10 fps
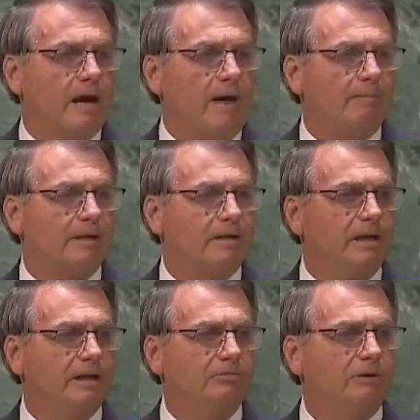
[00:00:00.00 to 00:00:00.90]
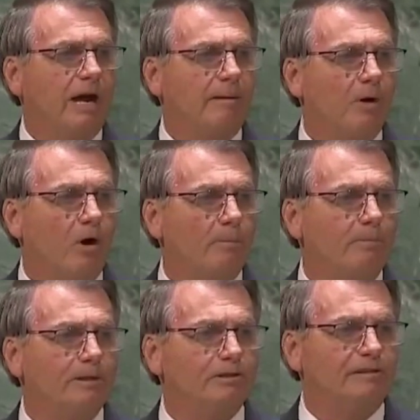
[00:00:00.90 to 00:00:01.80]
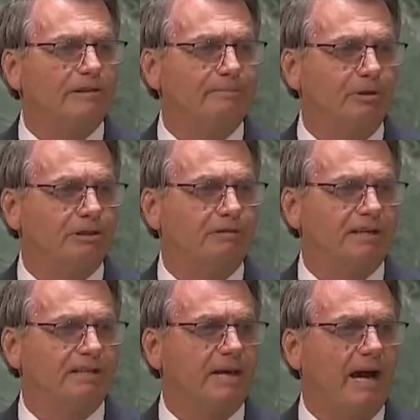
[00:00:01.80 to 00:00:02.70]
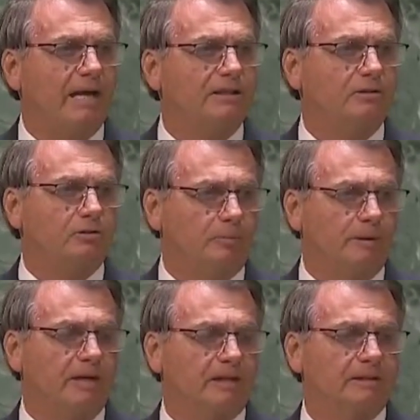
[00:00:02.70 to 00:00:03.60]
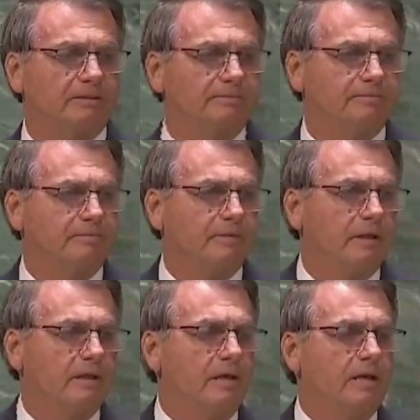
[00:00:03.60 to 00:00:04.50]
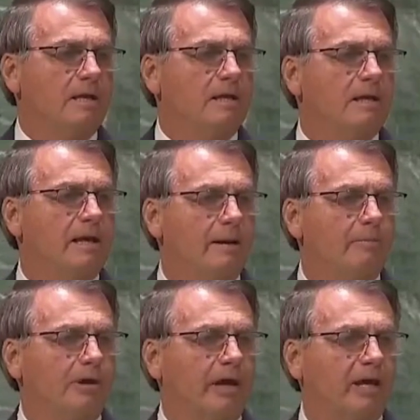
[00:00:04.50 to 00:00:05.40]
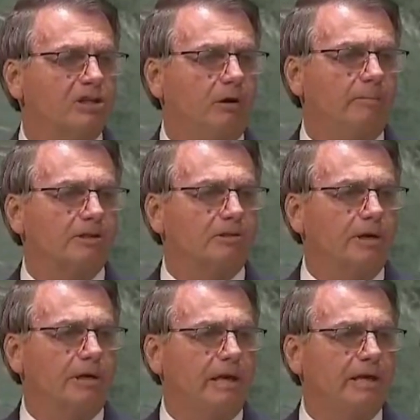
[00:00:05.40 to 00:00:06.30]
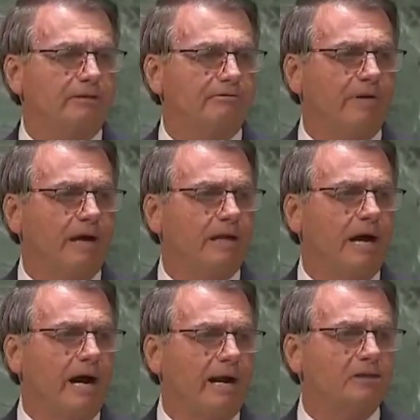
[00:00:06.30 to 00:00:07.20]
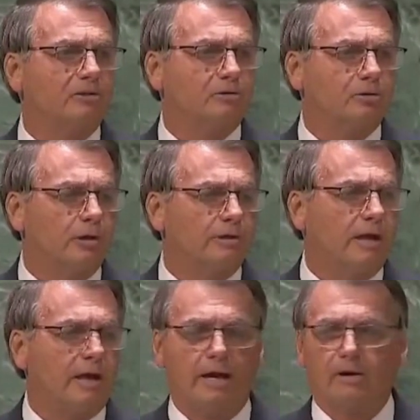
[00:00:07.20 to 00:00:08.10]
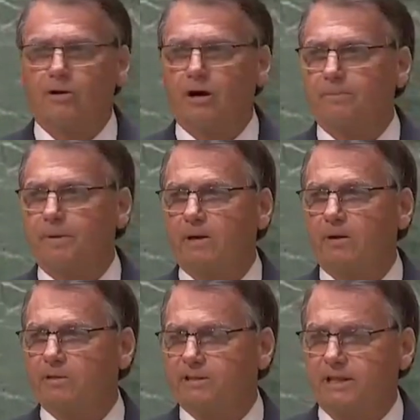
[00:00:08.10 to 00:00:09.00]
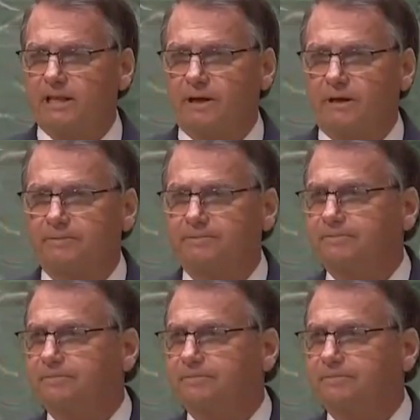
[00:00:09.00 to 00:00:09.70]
abrigando a maior biodiversidade do planeta. Lembro que a região amazônica equivale à área de toda a Europa Ocidental.